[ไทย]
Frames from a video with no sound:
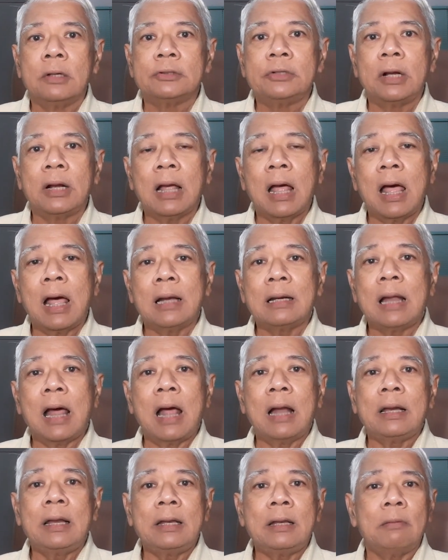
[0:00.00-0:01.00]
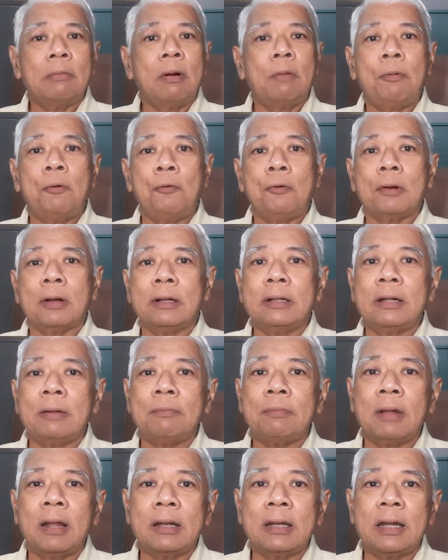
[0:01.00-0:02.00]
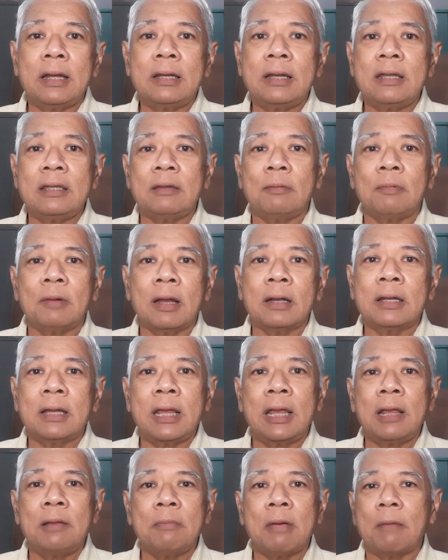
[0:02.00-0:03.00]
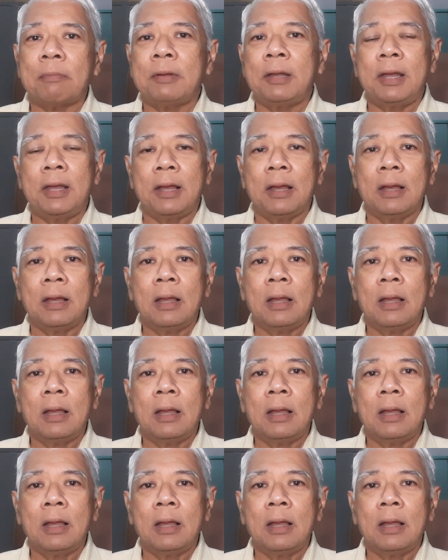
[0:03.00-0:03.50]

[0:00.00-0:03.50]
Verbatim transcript: ซึ่งห้าด้านนี้จะมาพูดกันสิบนาทียี่สิบนาทีแบบที่